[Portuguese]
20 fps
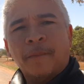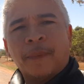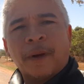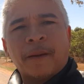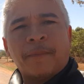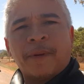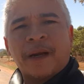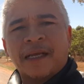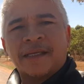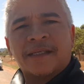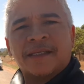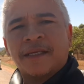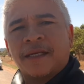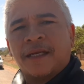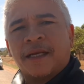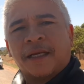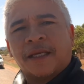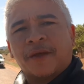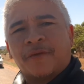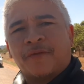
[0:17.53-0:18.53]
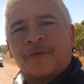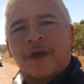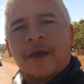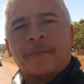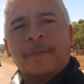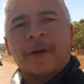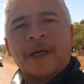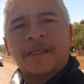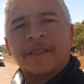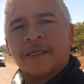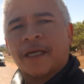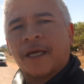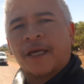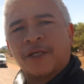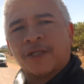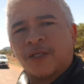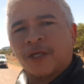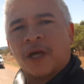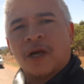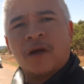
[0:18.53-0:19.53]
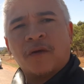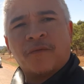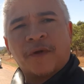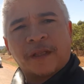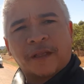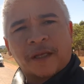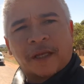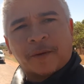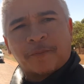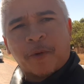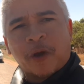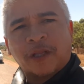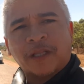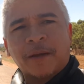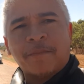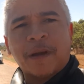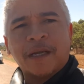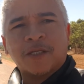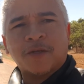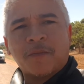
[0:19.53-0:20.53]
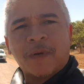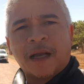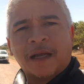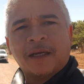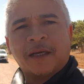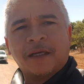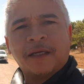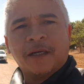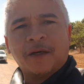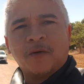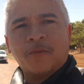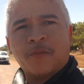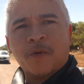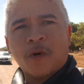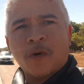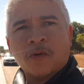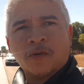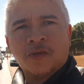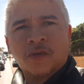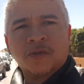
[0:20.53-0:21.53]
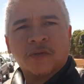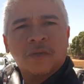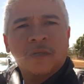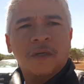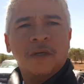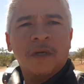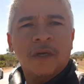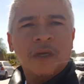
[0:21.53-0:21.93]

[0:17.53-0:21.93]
para Brasília, que vier para essa região, vai ter que botar mais uma grana no bolso.